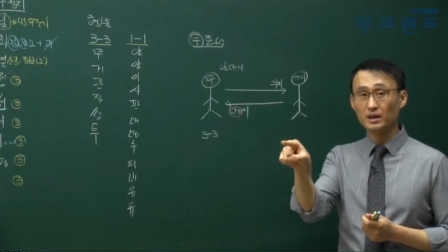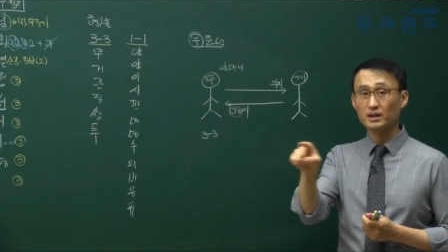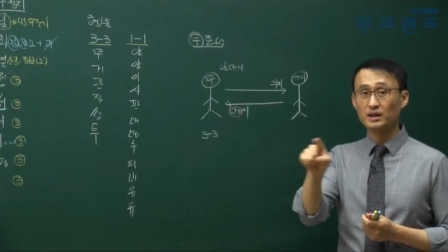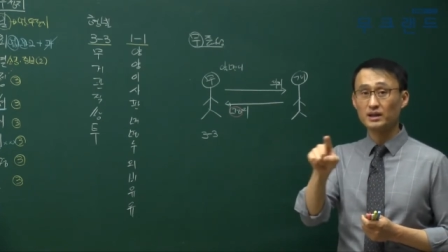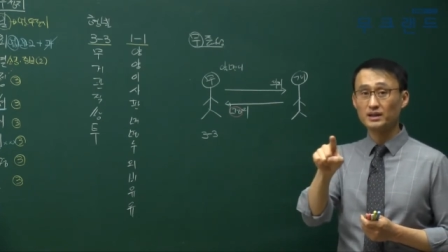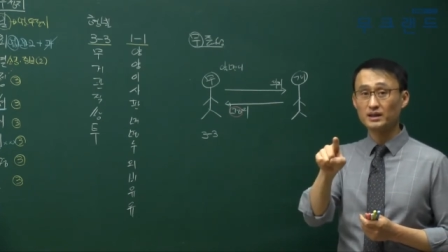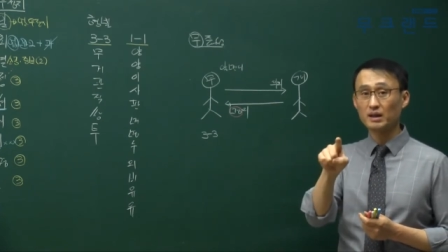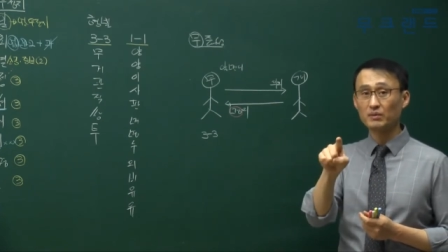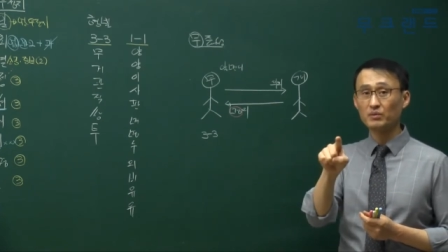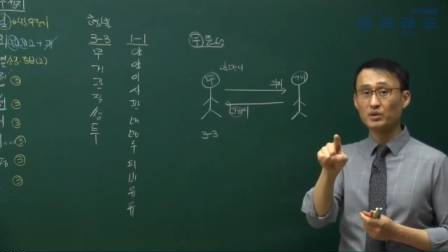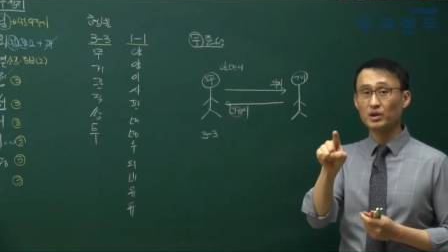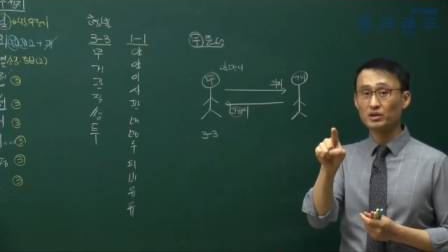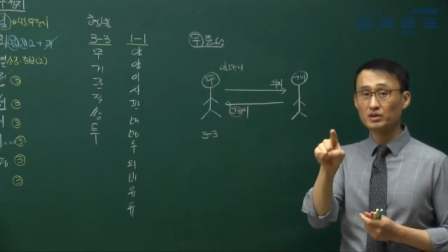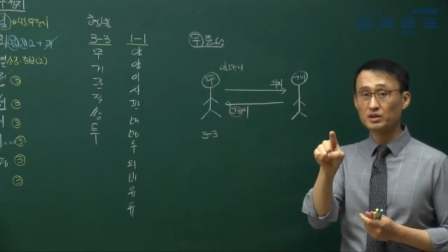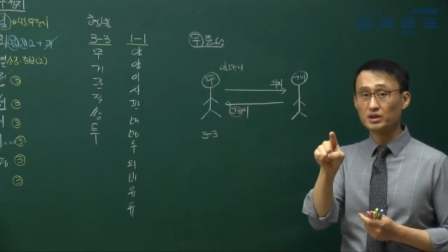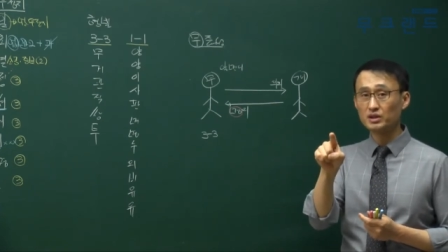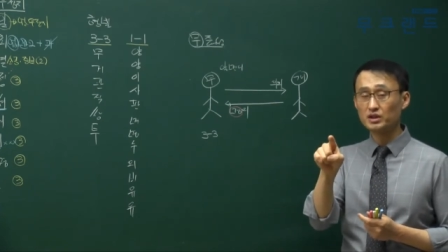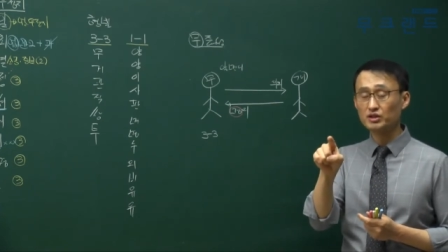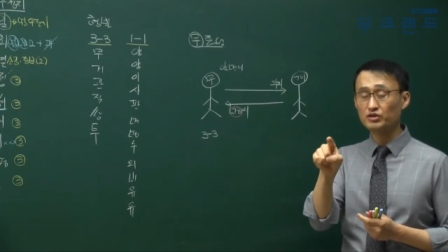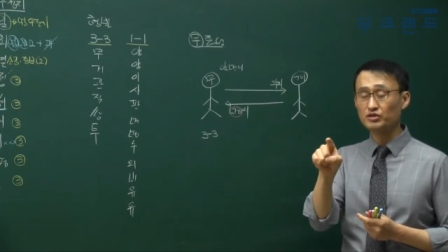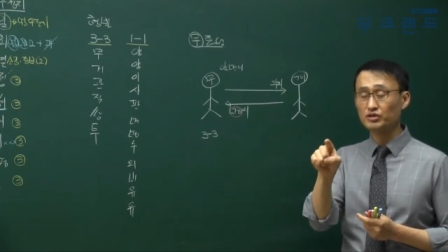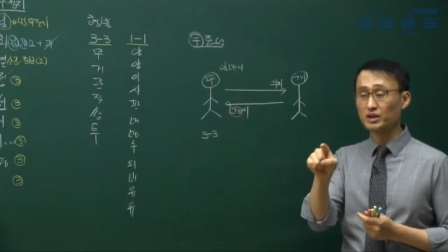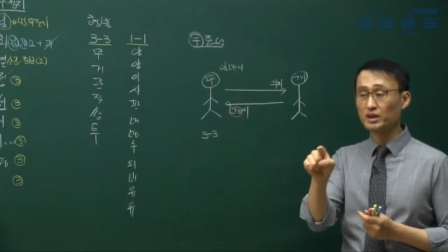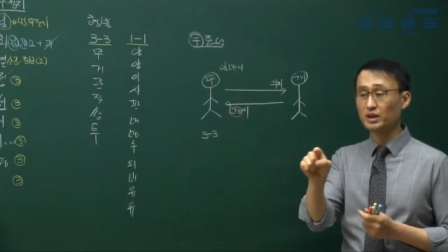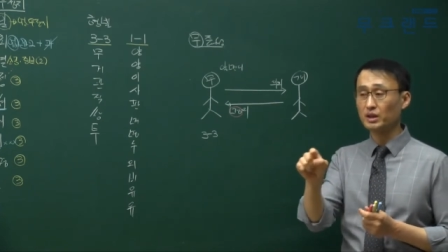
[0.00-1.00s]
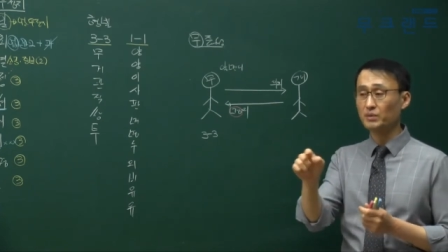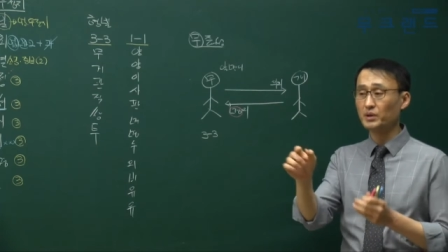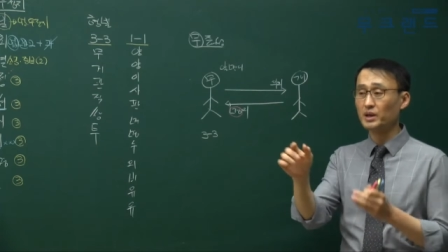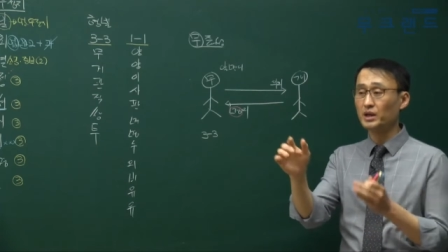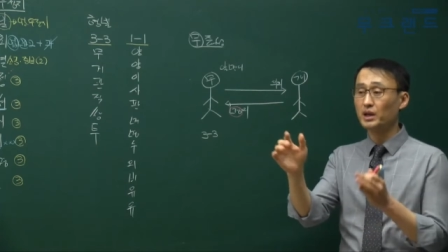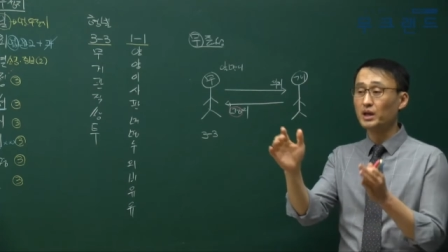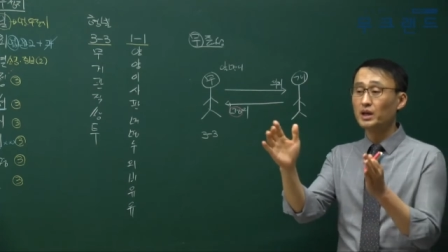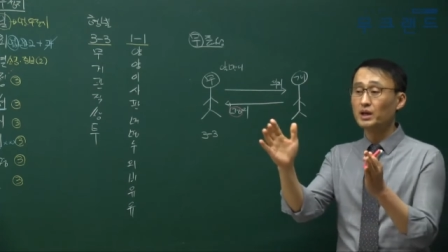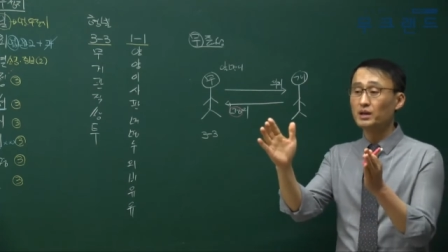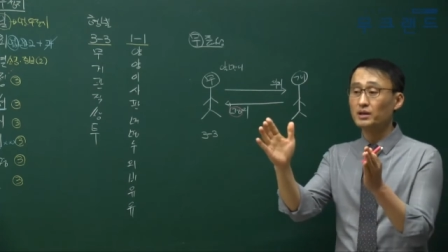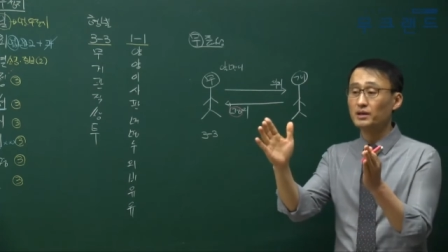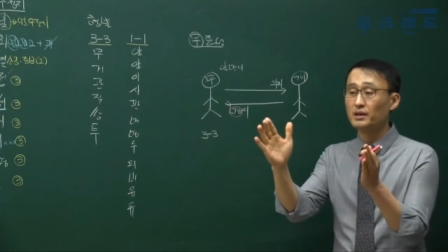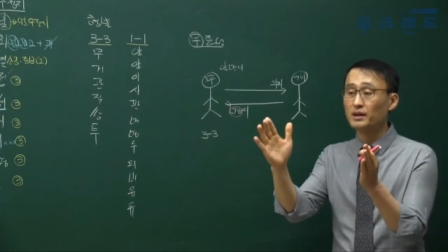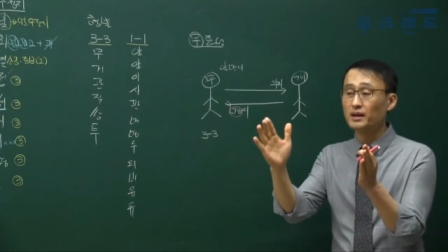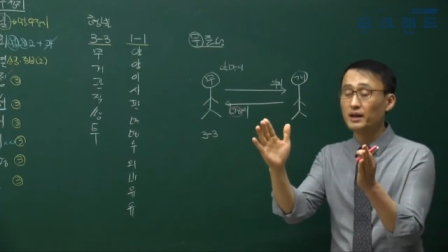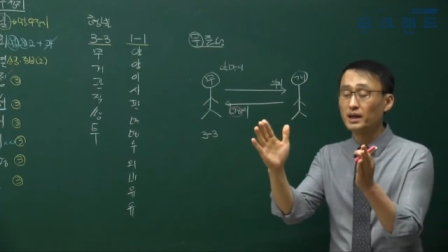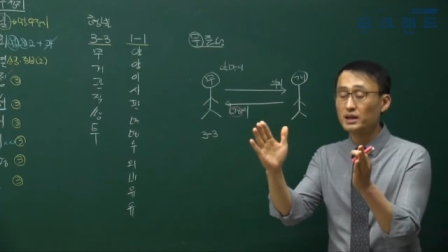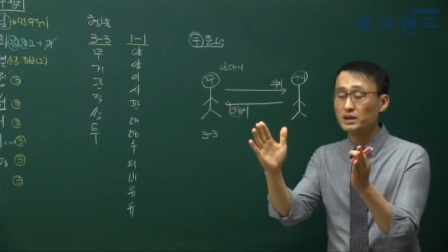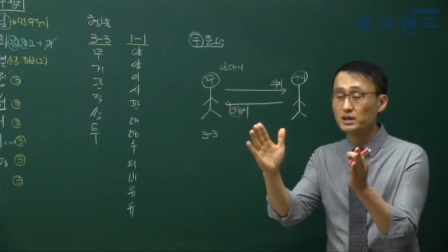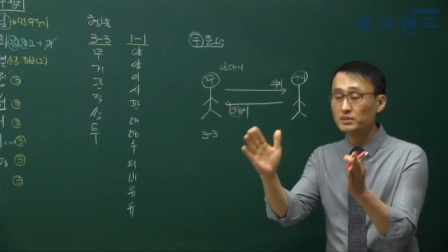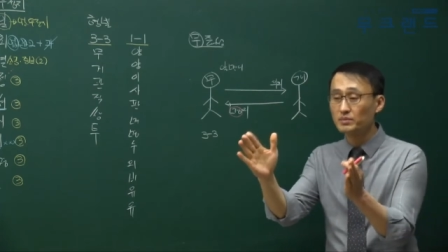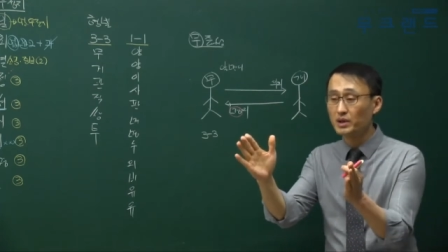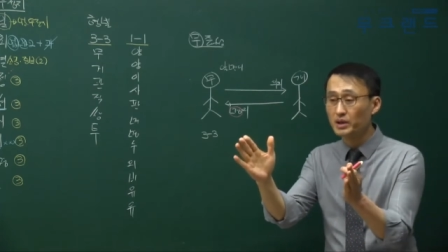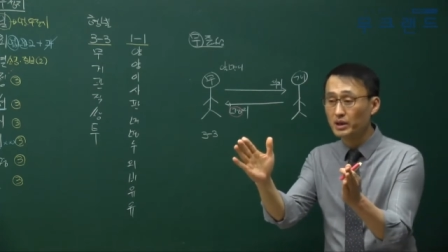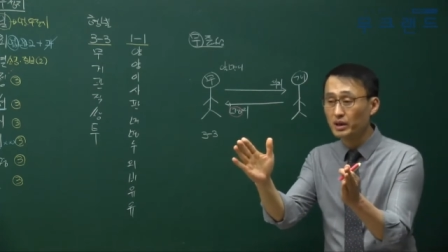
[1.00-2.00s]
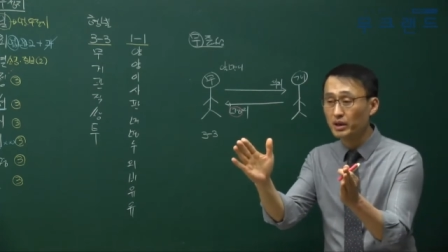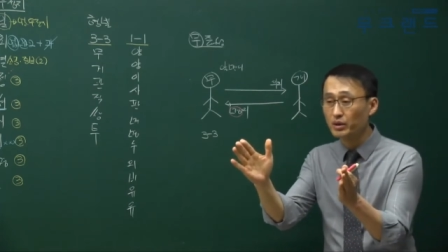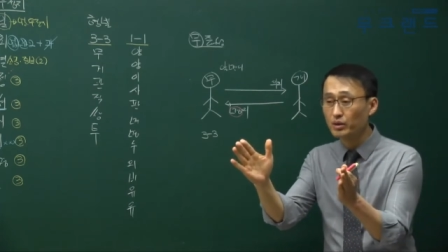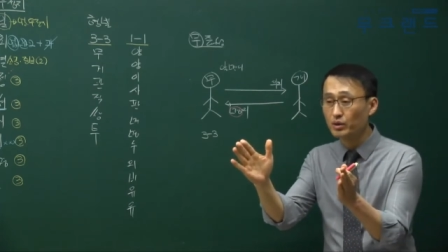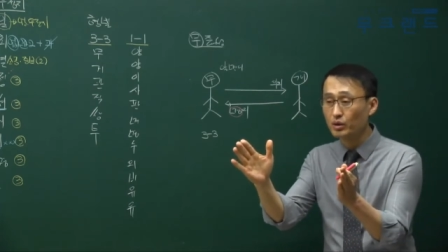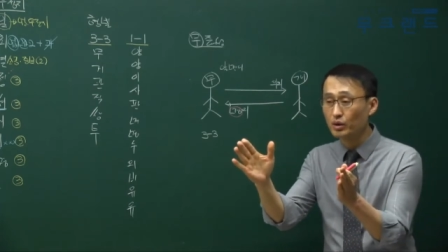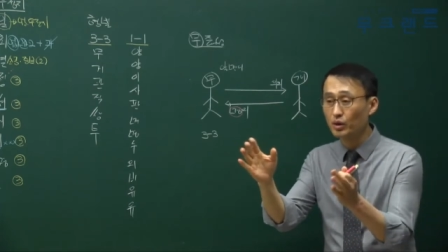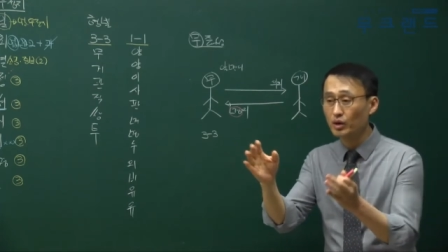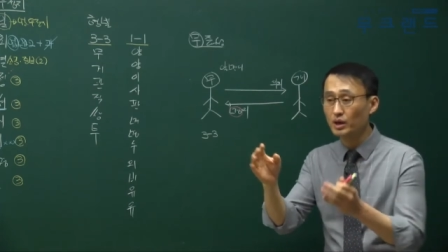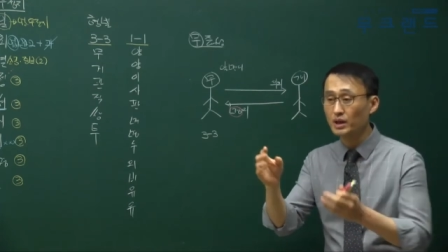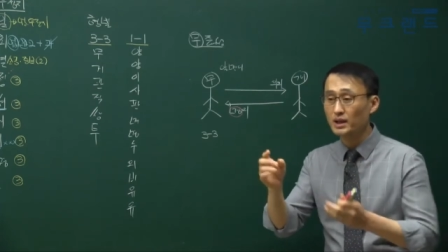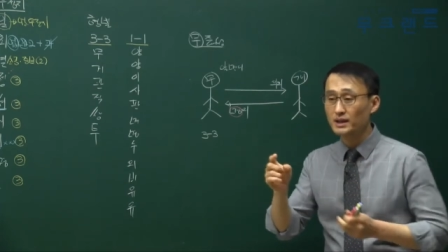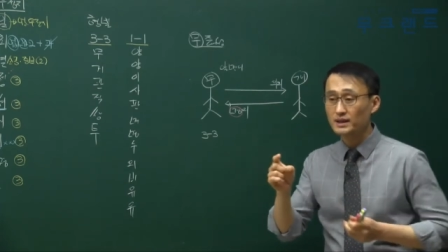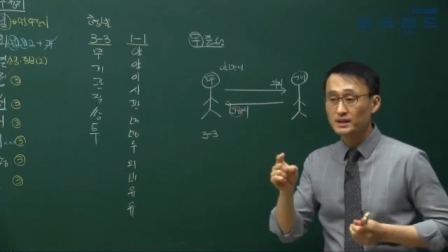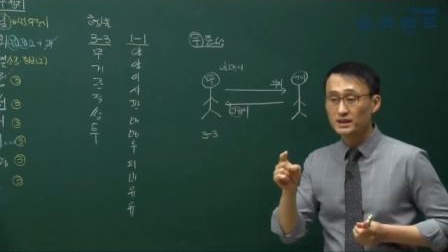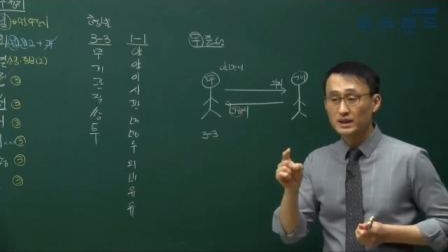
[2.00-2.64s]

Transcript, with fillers: 이게 사람들 어떤 실수하냐면 여기까지만 읽고